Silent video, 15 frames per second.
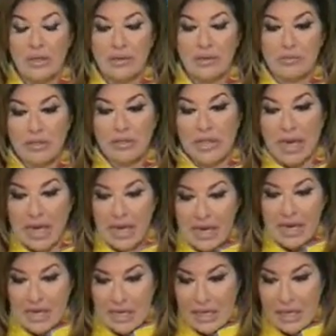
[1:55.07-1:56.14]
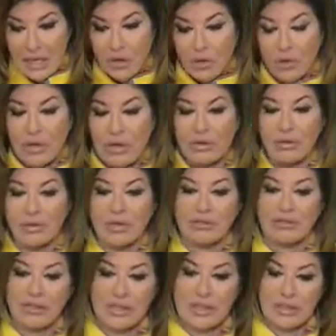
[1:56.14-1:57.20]
في تخلي
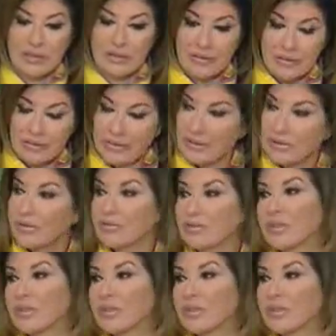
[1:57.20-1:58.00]
وفي لم آه، يحدث